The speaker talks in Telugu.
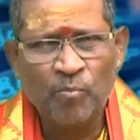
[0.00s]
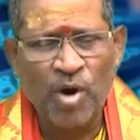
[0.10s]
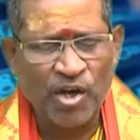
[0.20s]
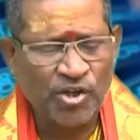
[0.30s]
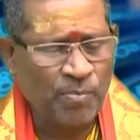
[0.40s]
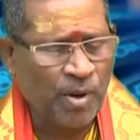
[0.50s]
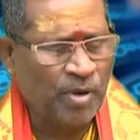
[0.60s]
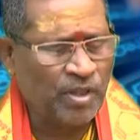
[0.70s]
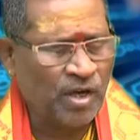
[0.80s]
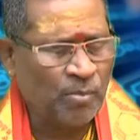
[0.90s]
మహర్షి
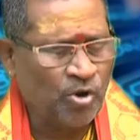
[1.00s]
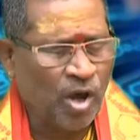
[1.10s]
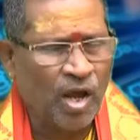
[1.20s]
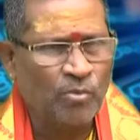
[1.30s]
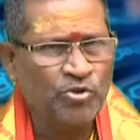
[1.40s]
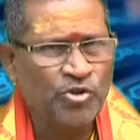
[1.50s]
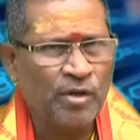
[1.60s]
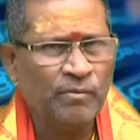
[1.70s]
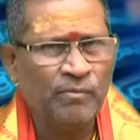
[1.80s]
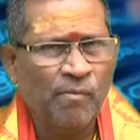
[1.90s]
బ్రహ్మదండమును అలా
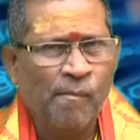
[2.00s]
ఉంచాడు